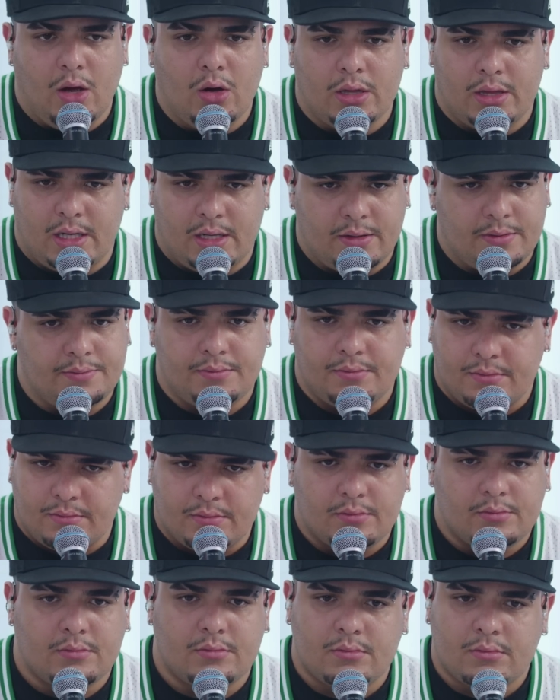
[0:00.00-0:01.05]
outra.
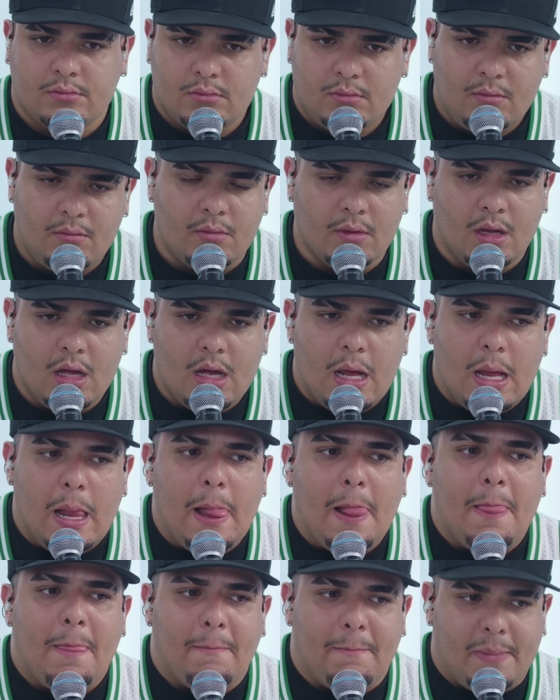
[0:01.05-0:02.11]
Eu vou me dedicar pra
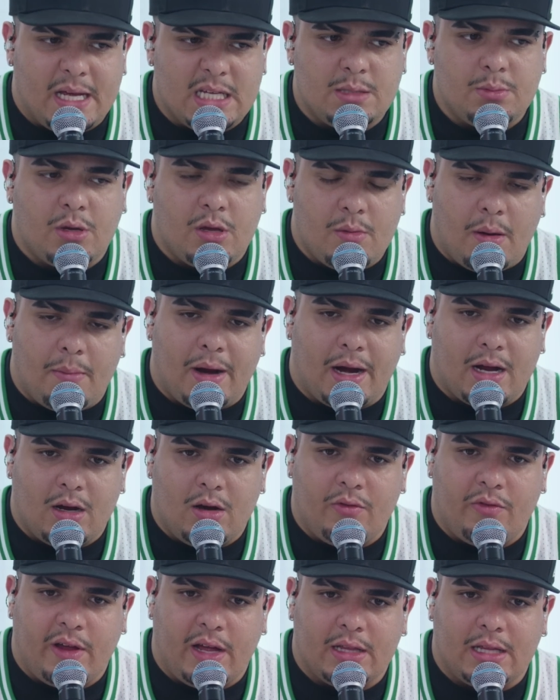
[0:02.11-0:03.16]
caralho. Mesmo que uma marca
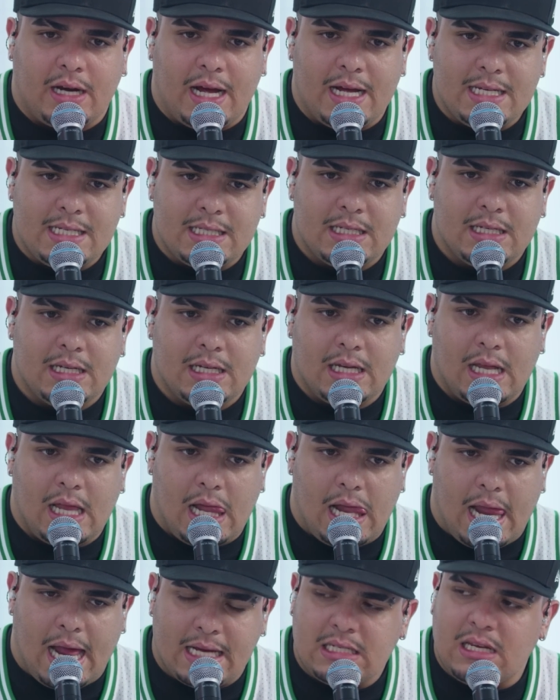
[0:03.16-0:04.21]
não venha atrás.
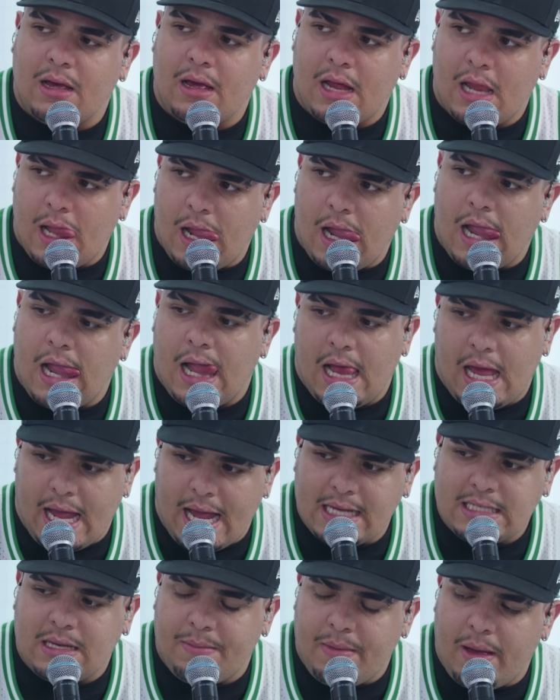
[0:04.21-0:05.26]
A gente vai fazer.
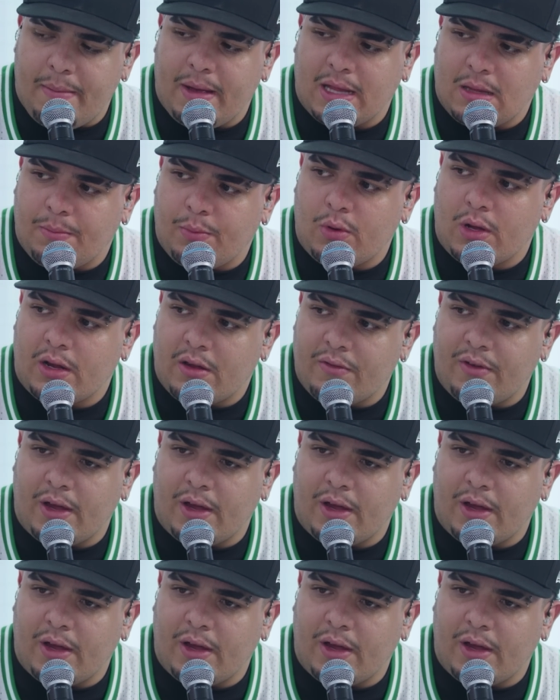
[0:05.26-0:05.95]
Essa é a minha meta pro ano que